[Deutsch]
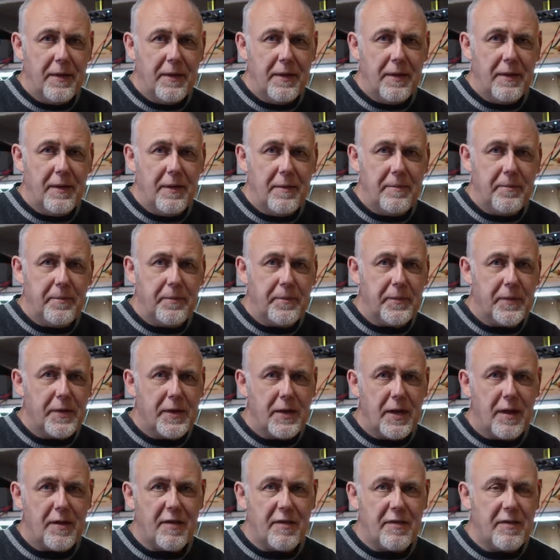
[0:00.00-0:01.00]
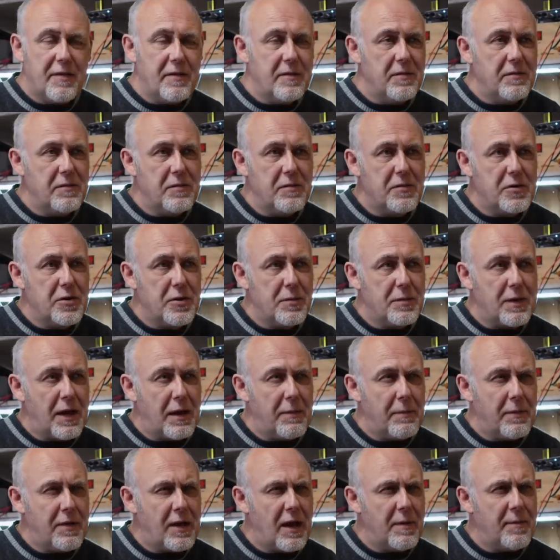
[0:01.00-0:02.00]
Ähm, das, ich
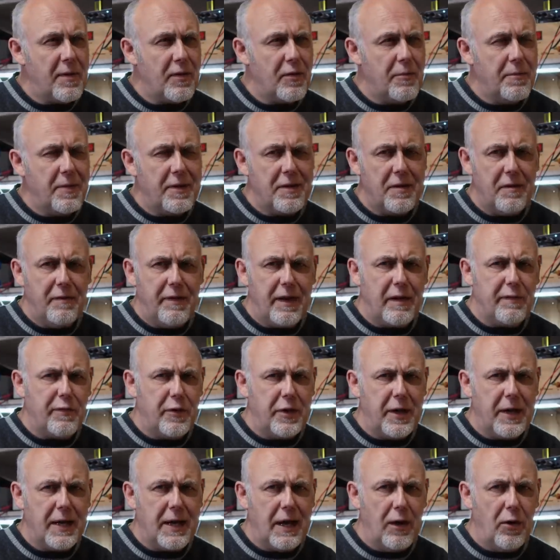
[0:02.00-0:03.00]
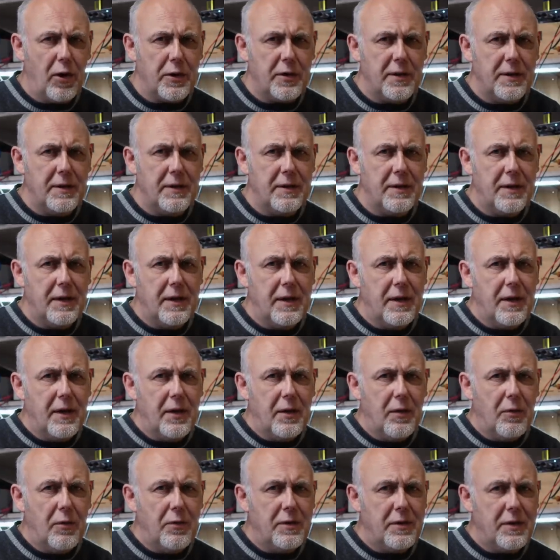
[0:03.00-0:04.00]
sag mal so ein bisschen weg von den Kalotten
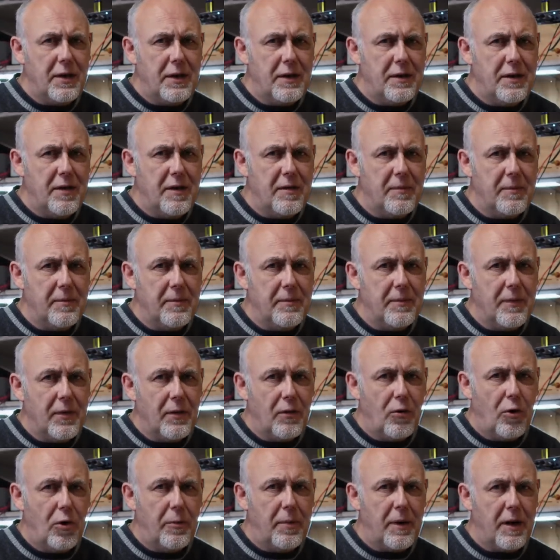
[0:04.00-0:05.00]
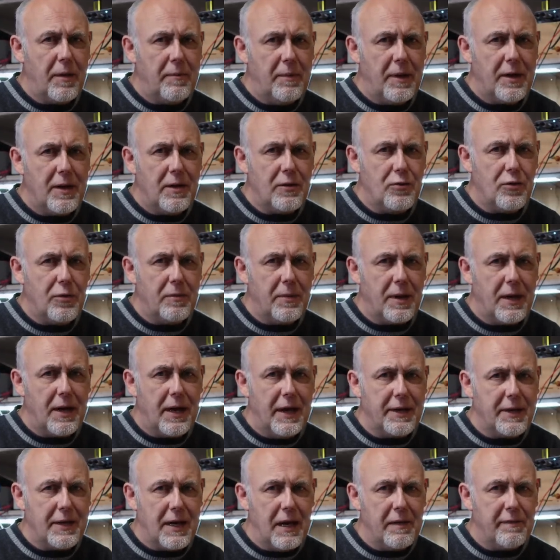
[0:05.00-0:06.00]
und in diesem oberen
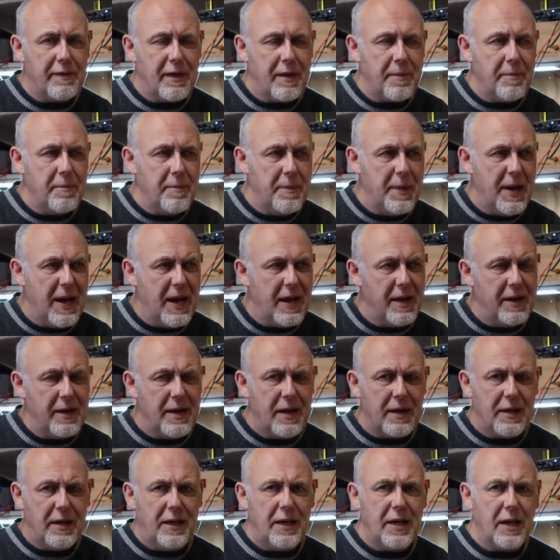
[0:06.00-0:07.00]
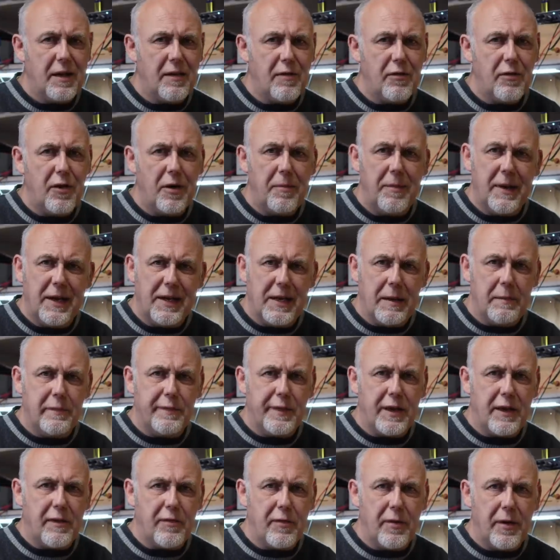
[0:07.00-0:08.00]
Mitteltonbereich einfach mehr Energie erzeugen, mehr
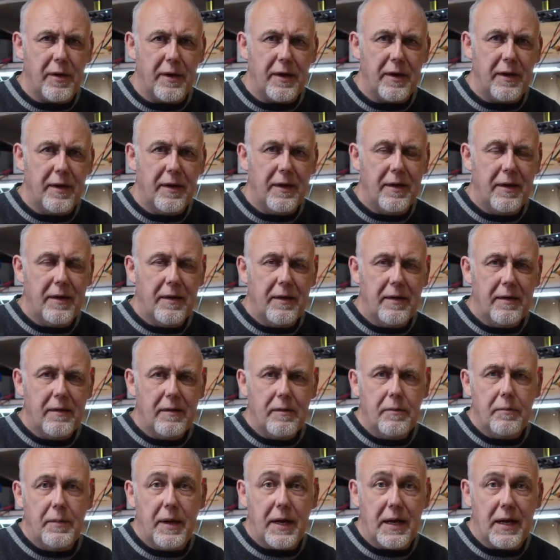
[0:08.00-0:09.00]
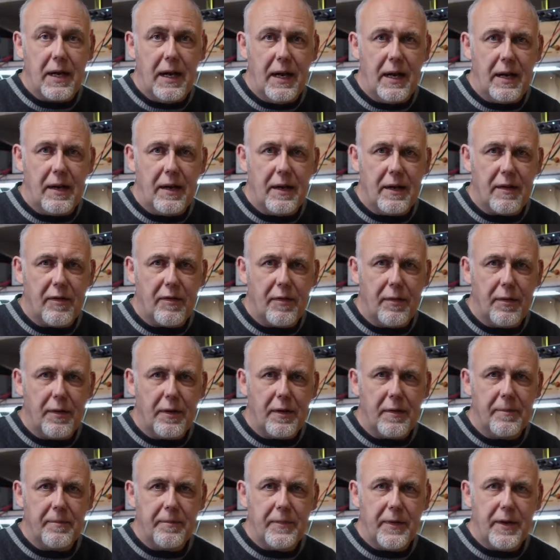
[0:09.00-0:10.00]
Dampf erzeugen, mehr Klang
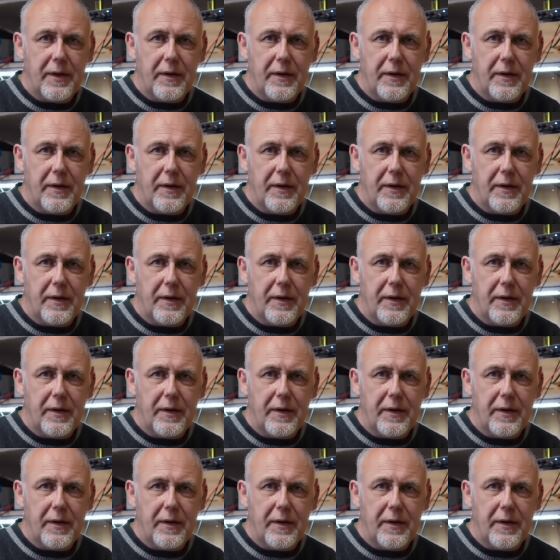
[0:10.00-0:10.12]
erzeugen.